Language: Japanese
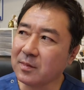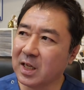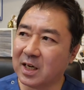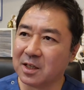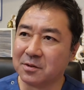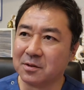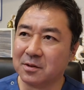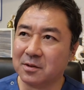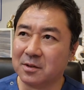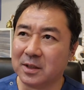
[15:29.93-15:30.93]
あ
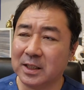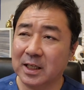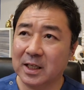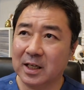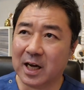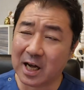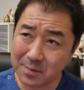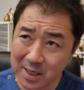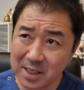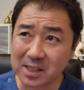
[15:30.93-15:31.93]
のー、あ
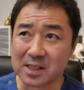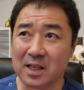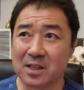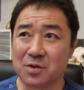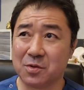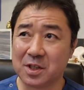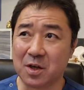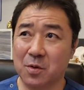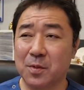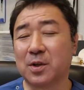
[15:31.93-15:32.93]
まりですね、正
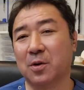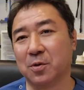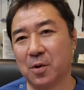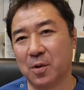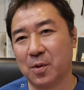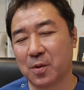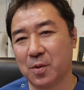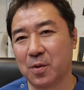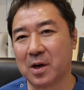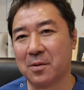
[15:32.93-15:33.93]
直思ったほど
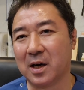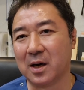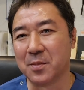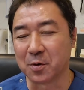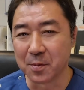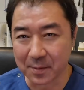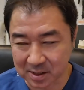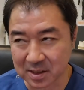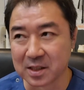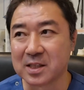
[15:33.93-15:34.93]
効果は見込めま
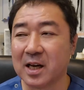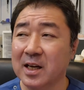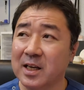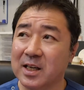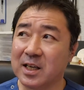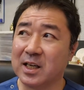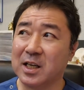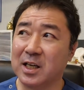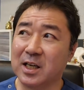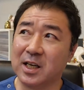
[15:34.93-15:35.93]
せんでした。
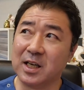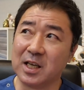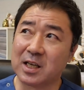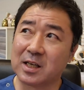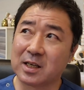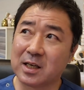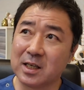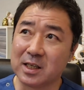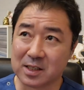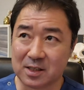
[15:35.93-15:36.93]
えーいっ
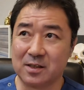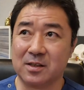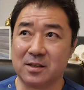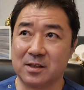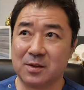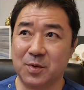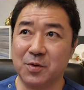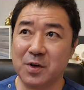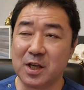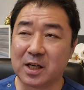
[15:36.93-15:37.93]
かげつ
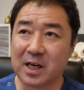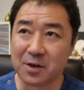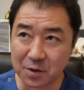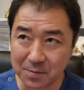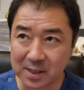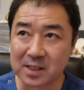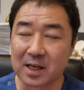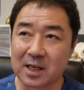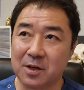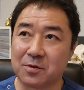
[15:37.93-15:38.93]
病院に通いまし
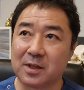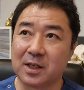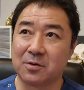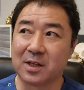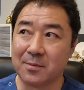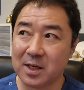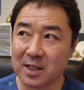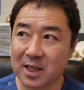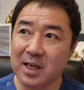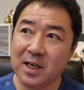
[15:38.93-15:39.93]
た。通ったけどダメ
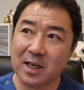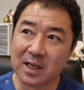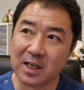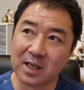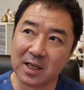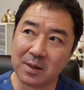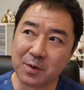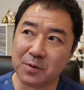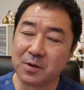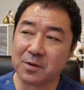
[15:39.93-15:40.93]
で、えー、
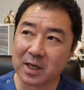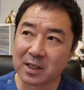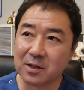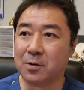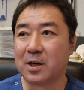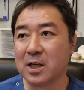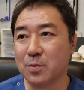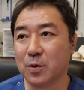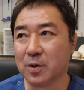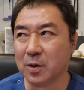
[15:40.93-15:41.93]
病院を変えて他に
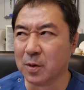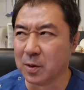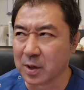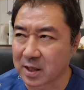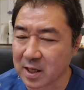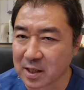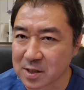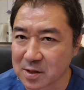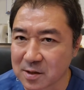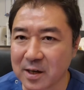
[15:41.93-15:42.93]
もいっかげ
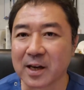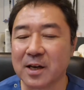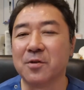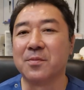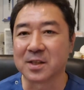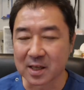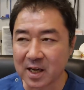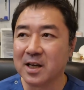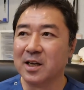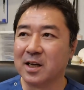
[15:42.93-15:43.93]
つぐらい通いました
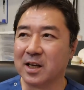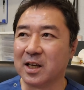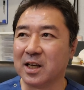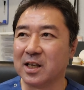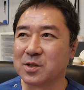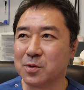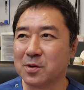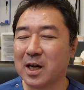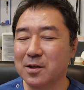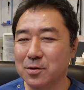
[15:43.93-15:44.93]
ね。えー、その
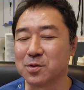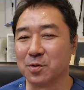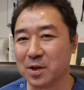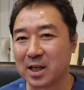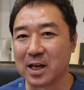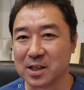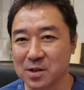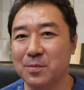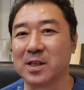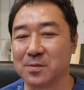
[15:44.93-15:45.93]
間のそのにかげつ
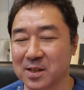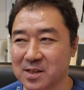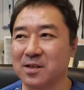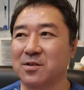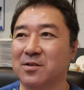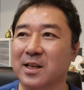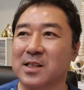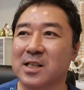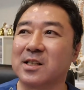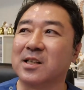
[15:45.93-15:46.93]
の松葉杖という感
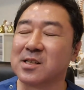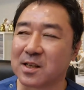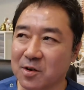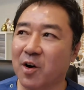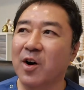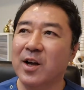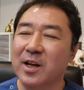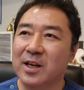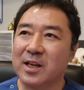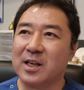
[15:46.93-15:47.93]
じだったんですけど、
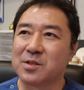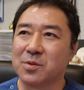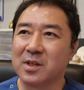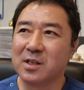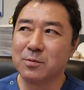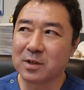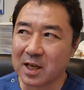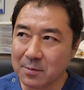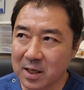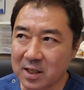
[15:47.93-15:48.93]
えー、それでも
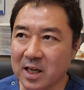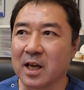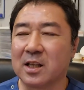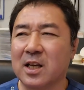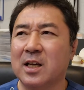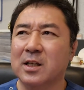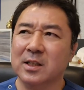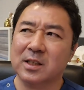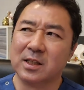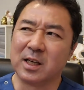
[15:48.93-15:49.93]
ダメで、で、
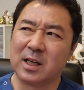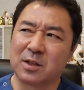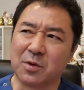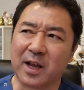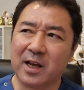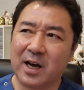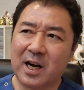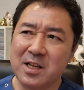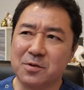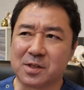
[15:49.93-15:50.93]
えーっとね、
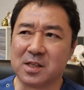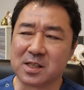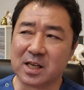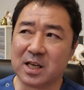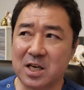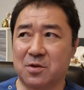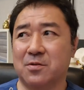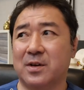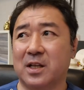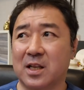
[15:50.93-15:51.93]
針の先生がいいと
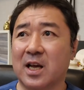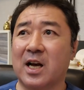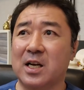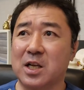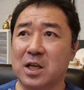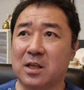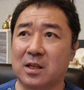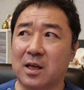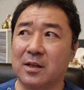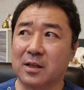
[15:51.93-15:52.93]
言われてね、針に行っ
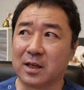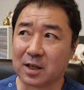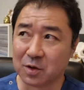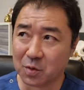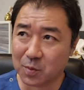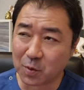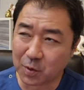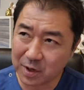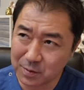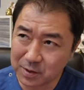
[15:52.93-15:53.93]
たんだけども、
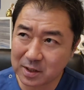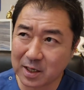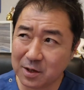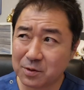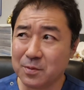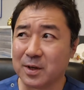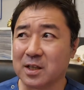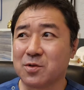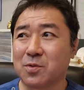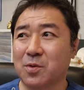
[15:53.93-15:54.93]
これもで通っても
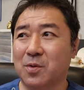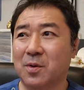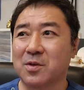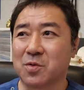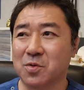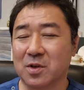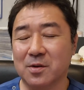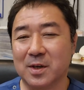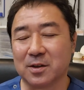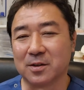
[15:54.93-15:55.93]
ね、ちょっと症状が
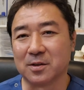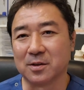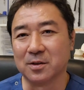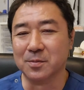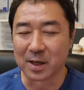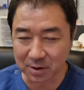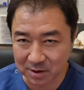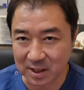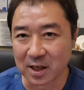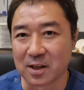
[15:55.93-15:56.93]
うまく、うまく
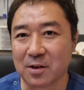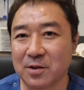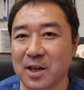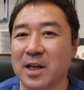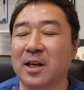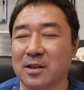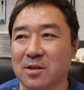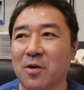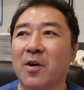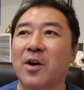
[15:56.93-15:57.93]
消えてくれなかっ
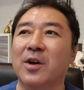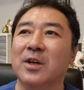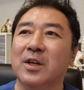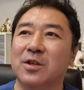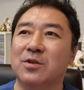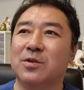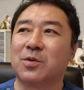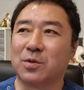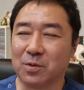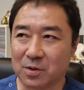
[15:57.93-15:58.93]
たという
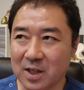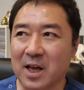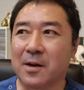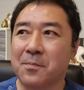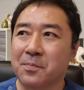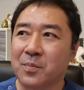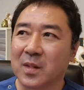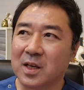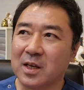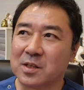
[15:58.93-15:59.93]
ことで、えー、